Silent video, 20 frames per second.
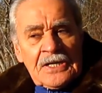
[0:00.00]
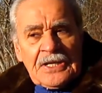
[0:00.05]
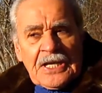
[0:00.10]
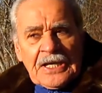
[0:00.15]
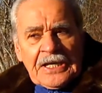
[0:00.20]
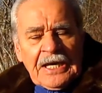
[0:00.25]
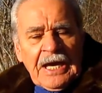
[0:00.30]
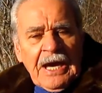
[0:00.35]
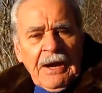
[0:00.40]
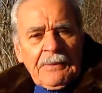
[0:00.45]

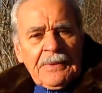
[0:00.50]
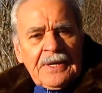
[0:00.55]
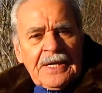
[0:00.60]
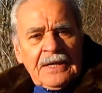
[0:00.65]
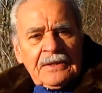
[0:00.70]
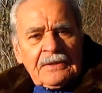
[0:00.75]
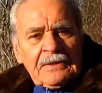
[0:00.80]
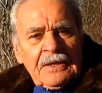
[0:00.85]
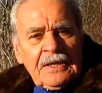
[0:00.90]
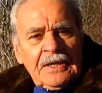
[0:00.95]
de que
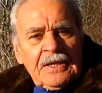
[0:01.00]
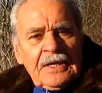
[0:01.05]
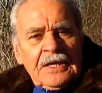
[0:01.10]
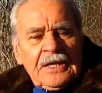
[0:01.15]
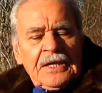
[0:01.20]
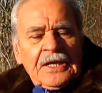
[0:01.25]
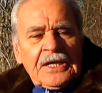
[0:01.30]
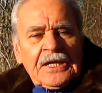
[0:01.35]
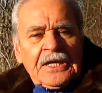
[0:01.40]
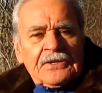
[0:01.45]
había,
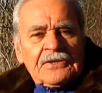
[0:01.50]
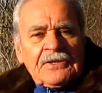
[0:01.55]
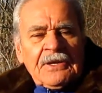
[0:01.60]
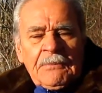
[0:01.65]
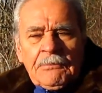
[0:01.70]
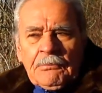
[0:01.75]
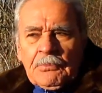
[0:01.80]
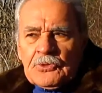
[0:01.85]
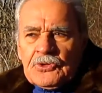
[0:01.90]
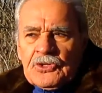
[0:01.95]
de que
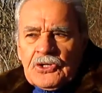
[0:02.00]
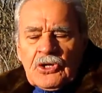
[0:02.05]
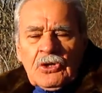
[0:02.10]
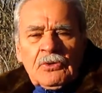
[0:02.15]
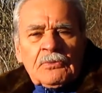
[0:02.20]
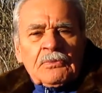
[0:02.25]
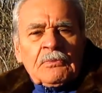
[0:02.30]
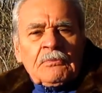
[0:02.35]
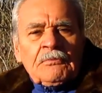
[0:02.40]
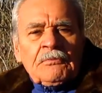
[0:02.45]
se
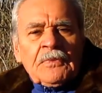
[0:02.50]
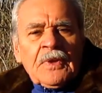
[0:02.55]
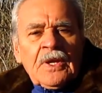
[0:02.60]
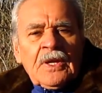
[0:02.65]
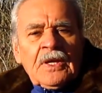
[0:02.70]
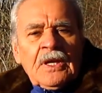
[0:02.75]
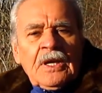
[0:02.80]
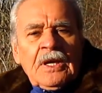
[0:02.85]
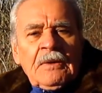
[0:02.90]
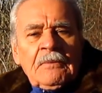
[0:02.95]
pusieron
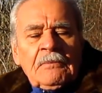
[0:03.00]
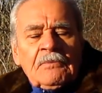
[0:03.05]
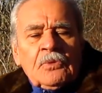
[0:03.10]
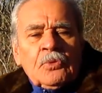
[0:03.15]
eh,